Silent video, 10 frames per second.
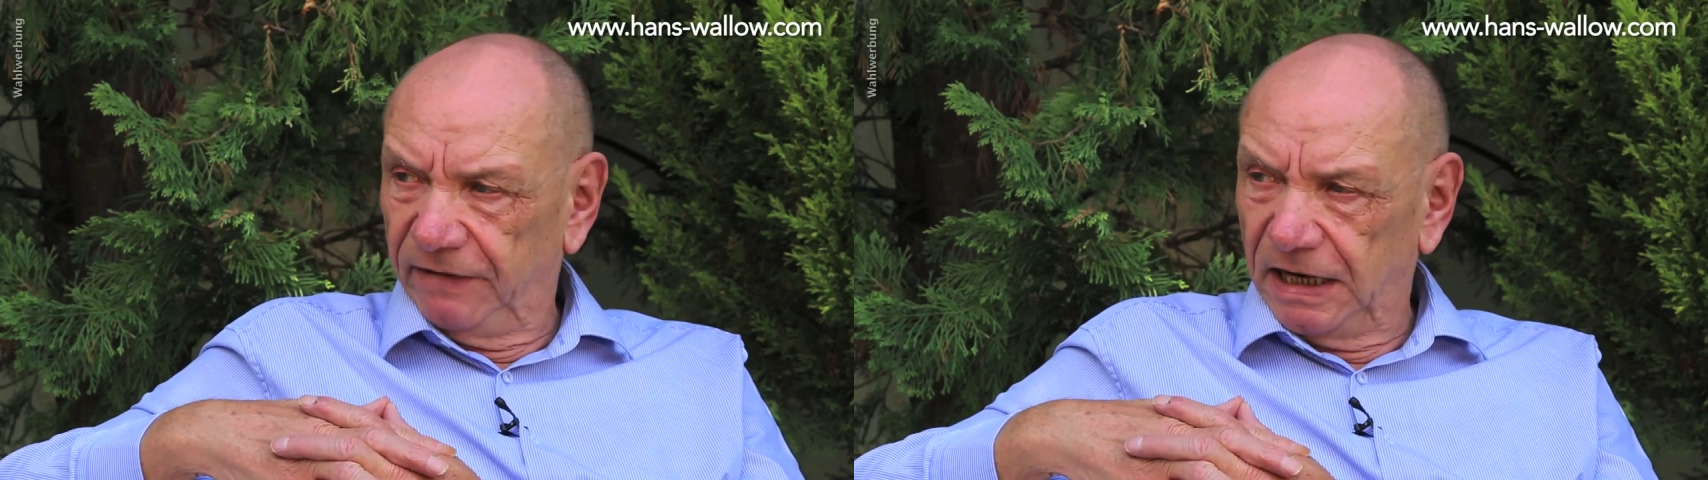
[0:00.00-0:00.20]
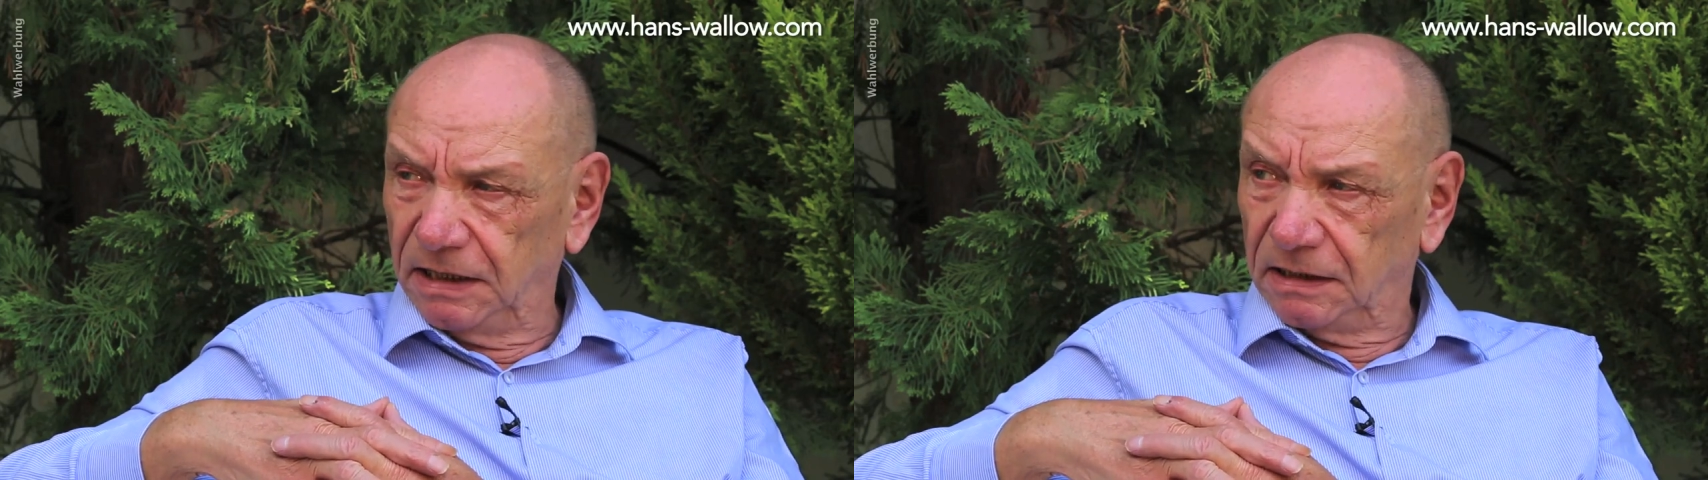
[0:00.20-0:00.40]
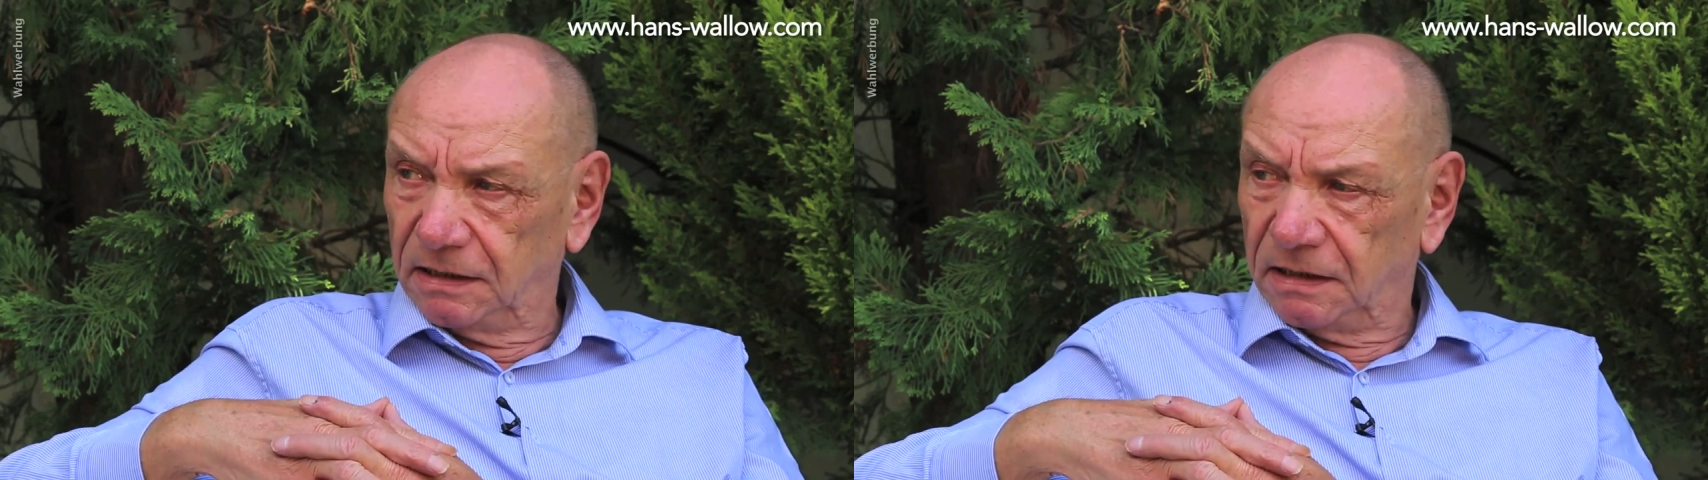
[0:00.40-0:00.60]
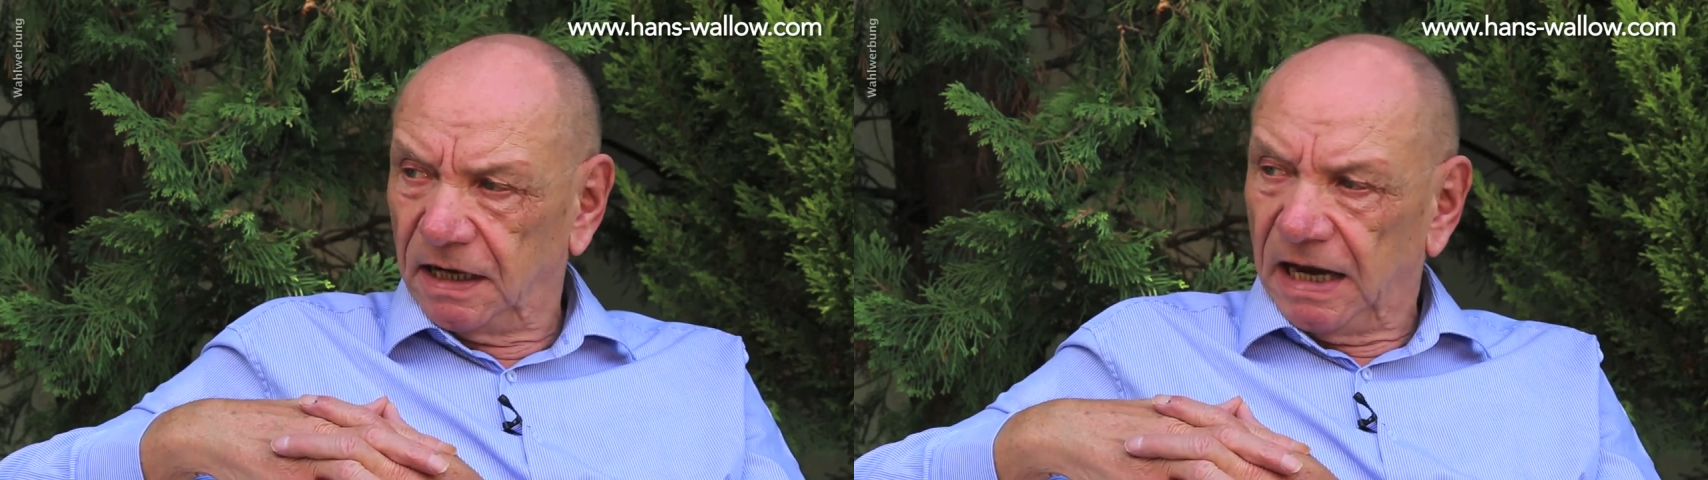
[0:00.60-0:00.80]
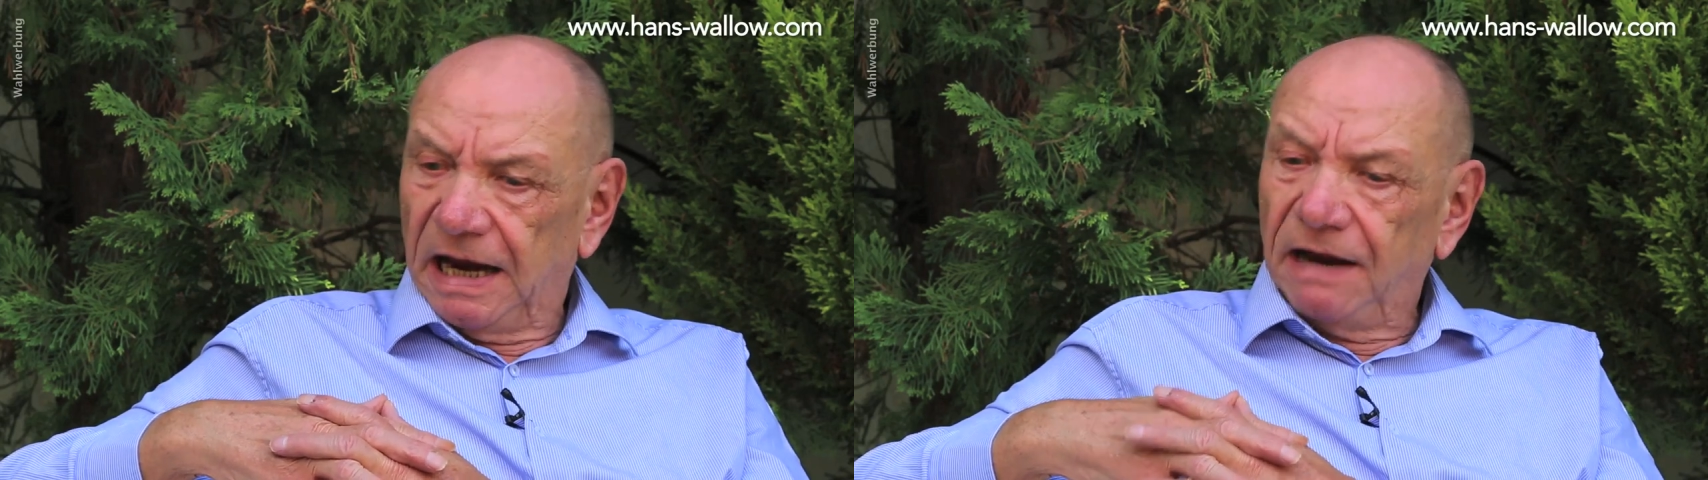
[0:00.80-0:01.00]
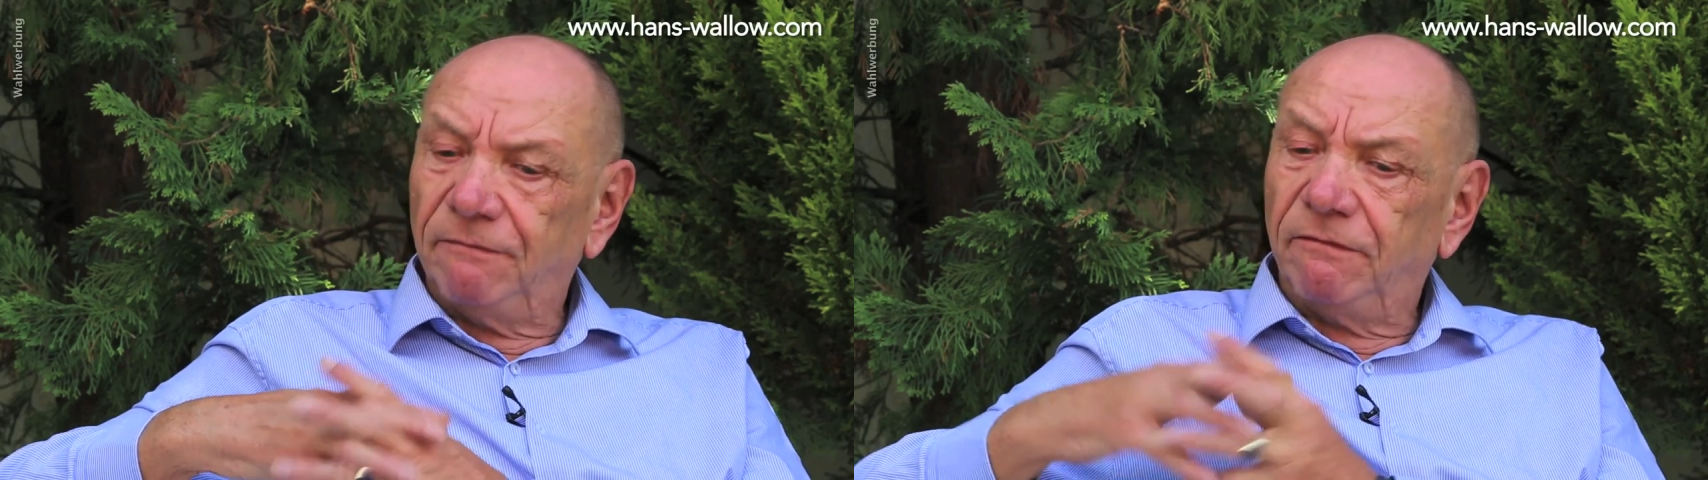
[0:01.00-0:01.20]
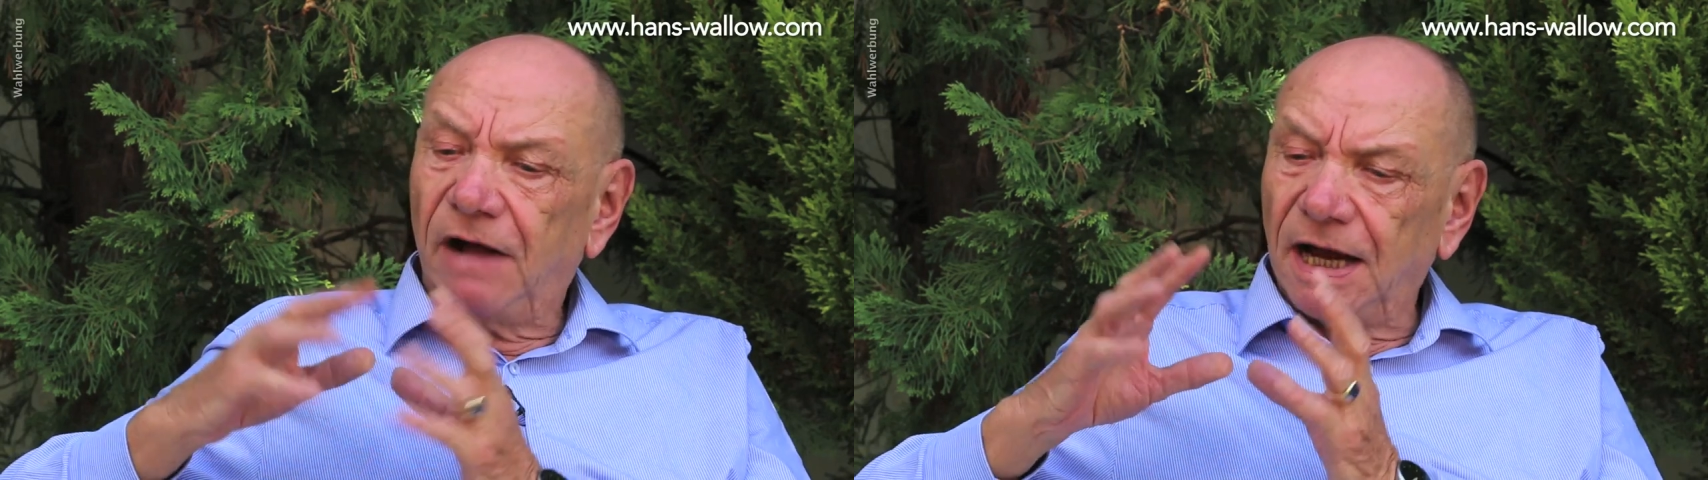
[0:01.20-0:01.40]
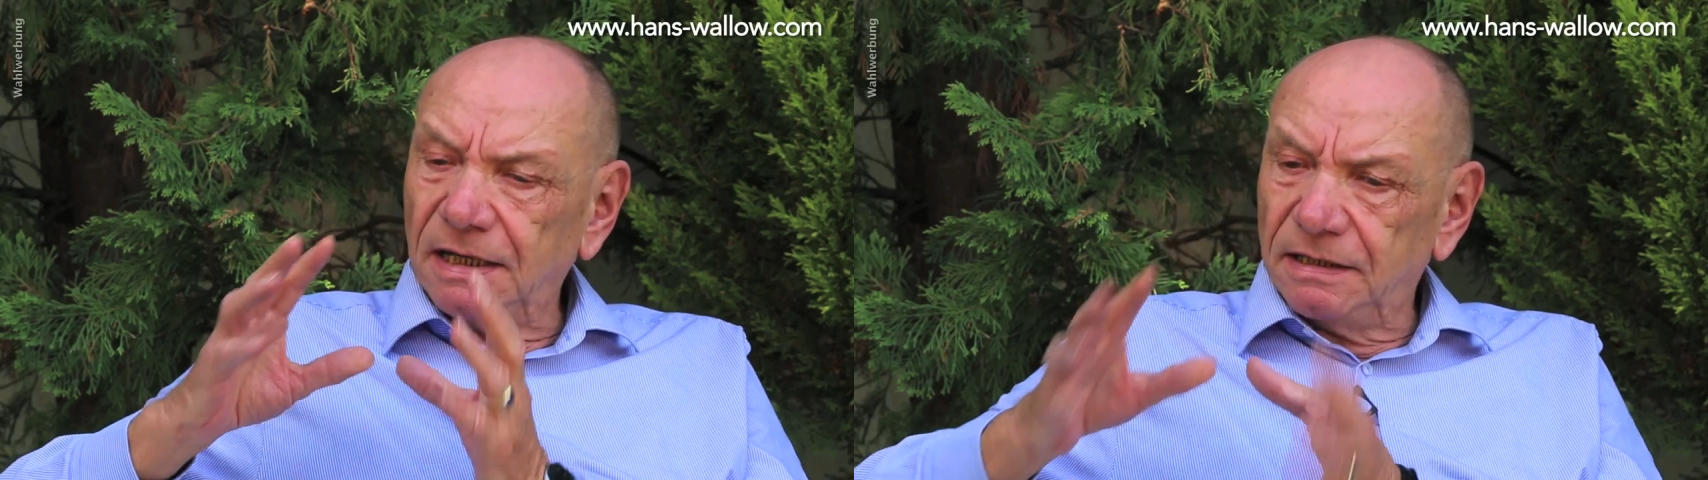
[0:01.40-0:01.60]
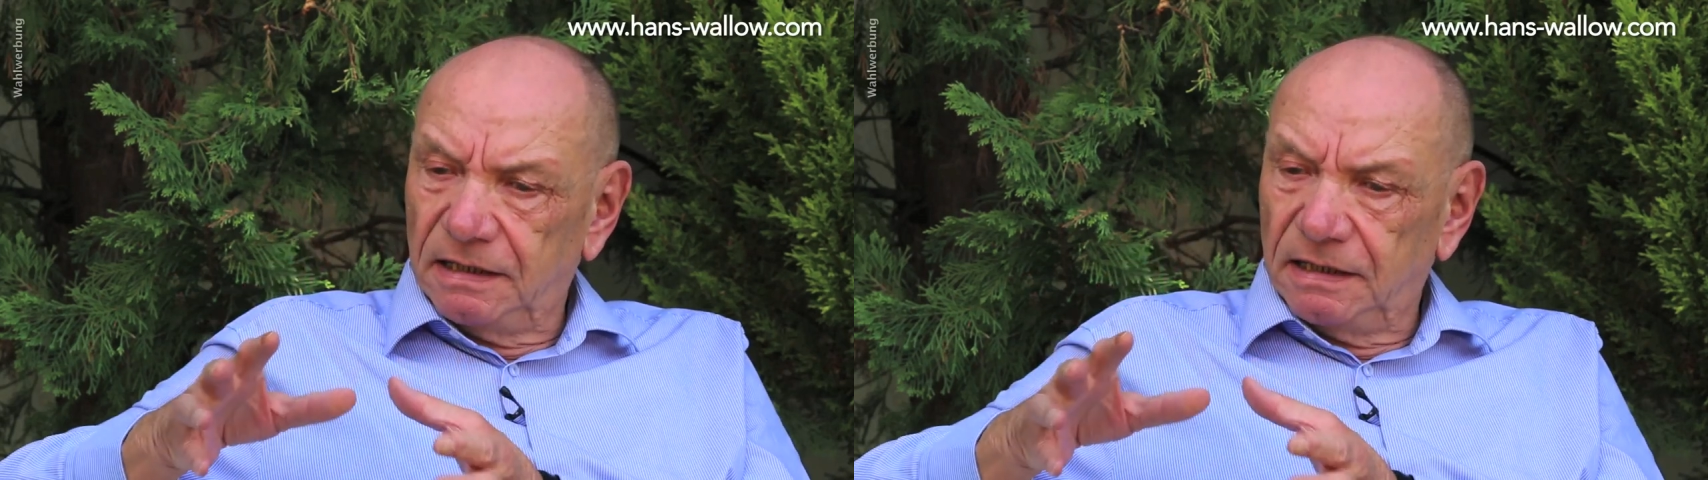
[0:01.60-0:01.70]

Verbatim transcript: Welt, weil